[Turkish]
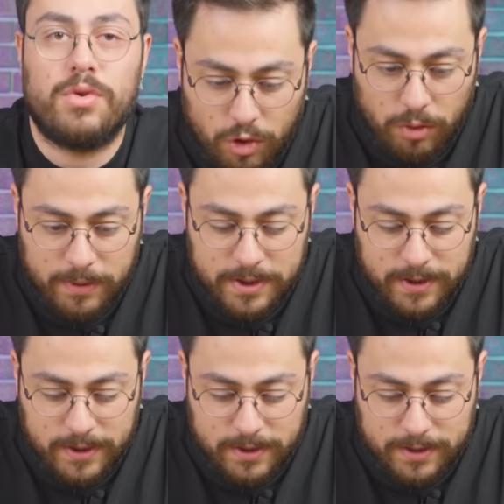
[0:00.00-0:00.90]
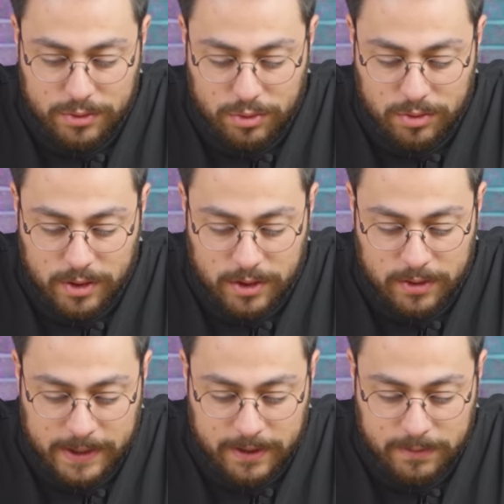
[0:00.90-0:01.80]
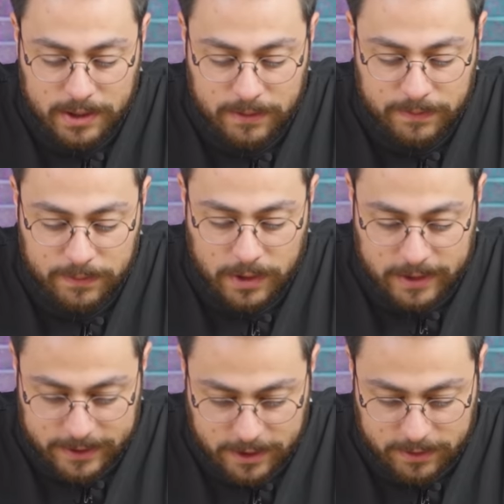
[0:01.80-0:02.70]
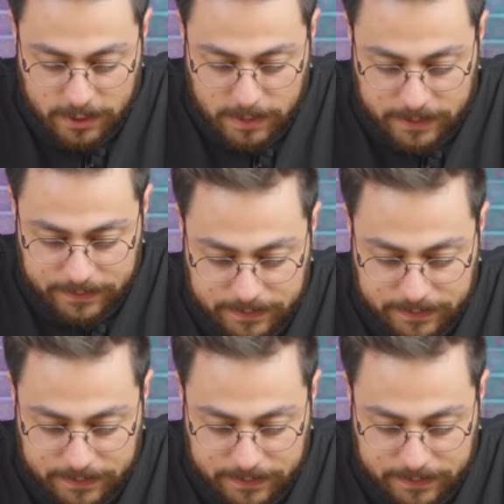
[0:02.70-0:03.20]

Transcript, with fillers: 15 dakika sonra paramı alacağım değil mi?